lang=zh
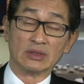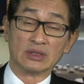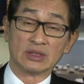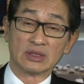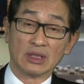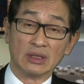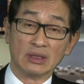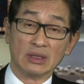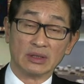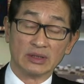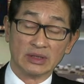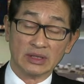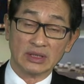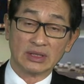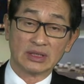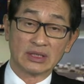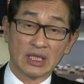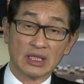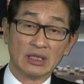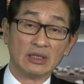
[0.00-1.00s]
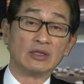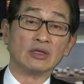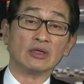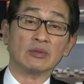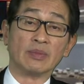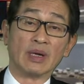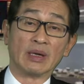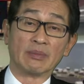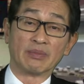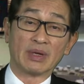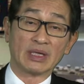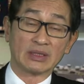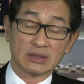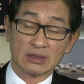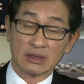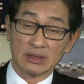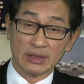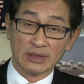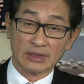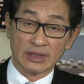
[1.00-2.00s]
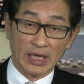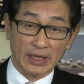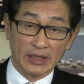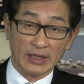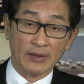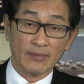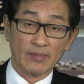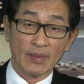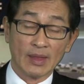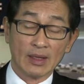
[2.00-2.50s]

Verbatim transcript: 升了一千六百八十二点了。